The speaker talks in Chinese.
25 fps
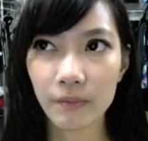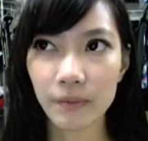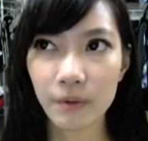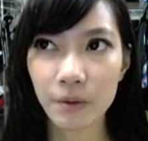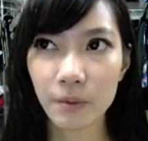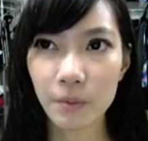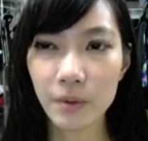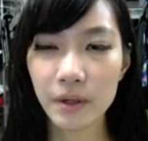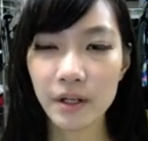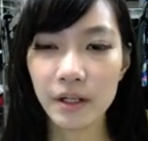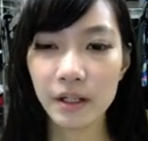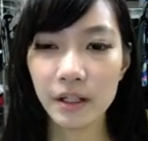
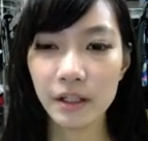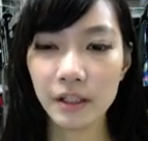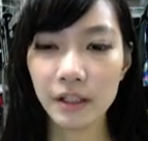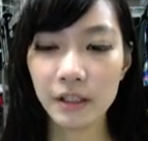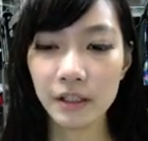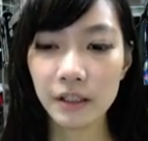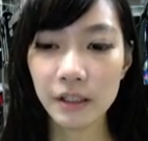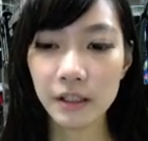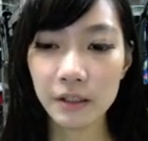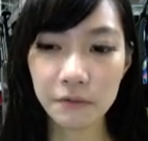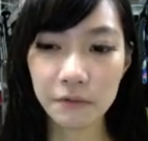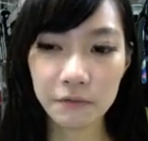为了
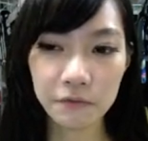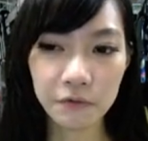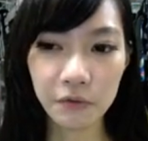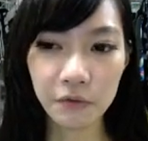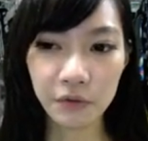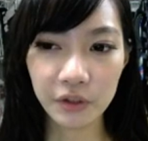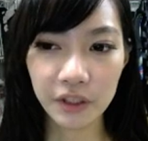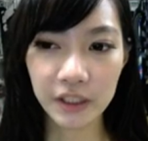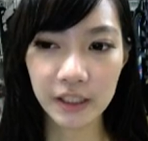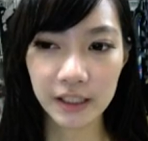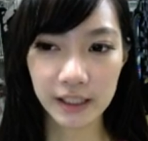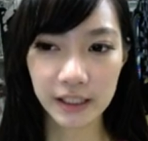应付
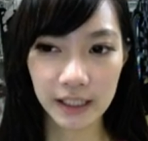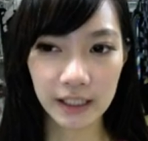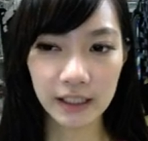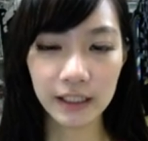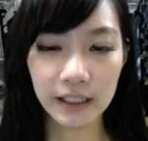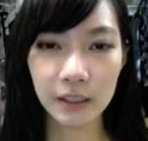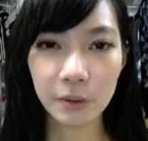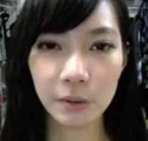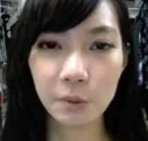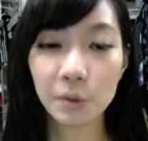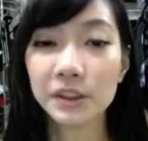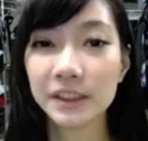你，给你
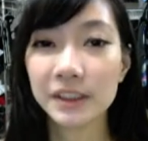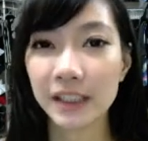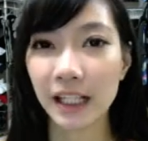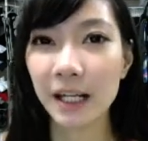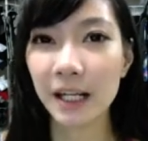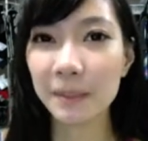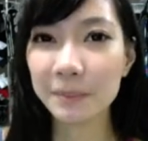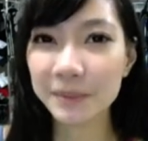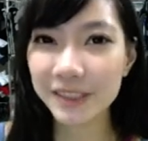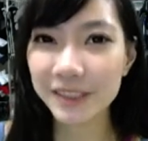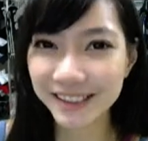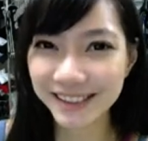我讲的
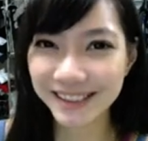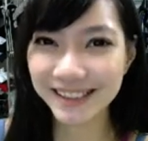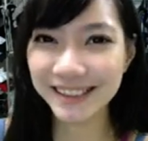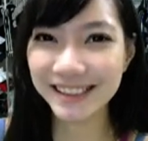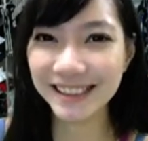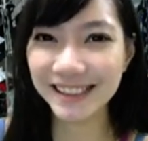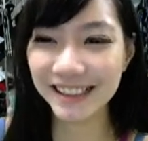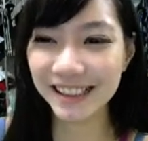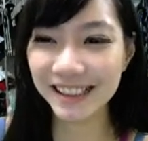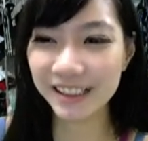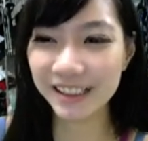比较直接，